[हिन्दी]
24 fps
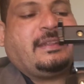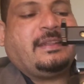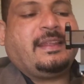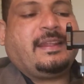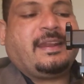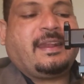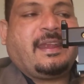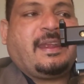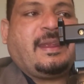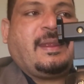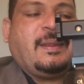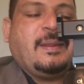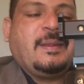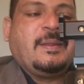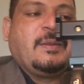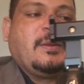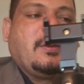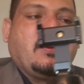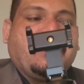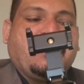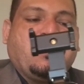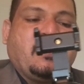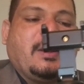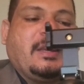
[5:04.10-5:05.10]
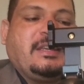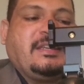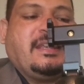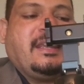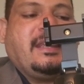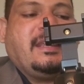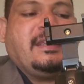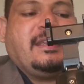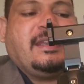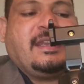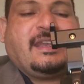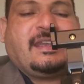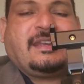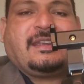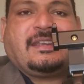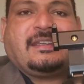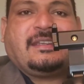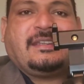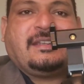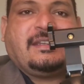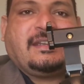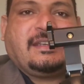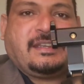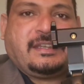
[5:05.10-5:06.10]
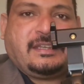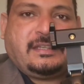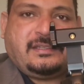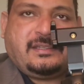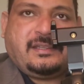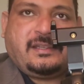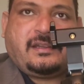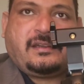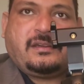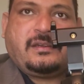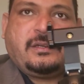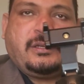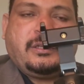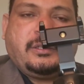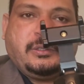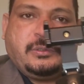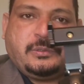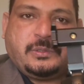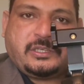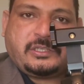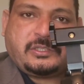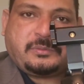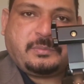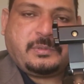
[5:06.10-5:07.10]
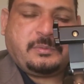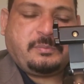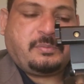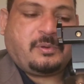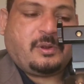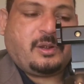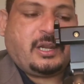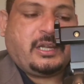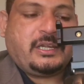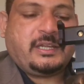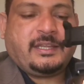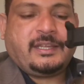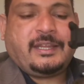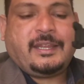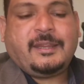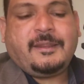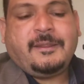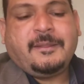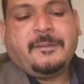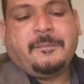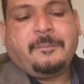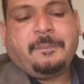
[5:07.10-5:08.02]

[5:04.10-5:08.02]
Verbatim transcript: अंदर है वो यही है कि इनके अंदर यूएसबी पोर्ट है